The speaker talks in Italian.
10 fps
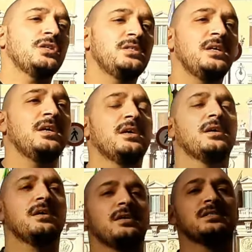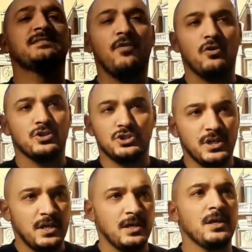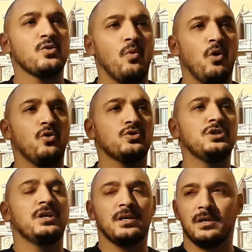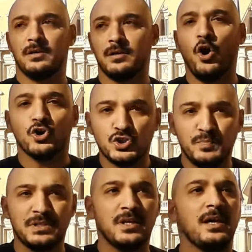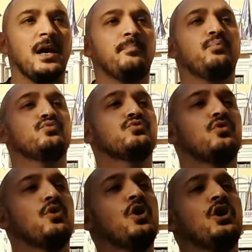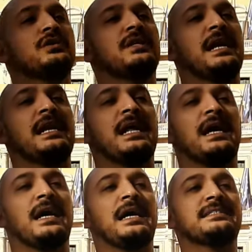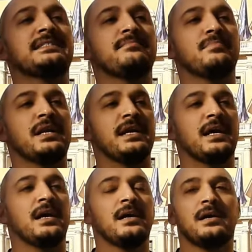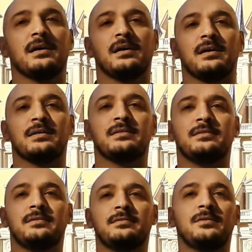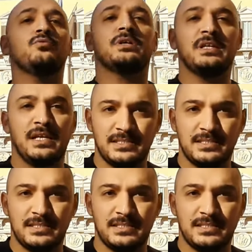di eh, svolgere il ruolo di eh, ospite appunto dell'assemblea, eh, di una delle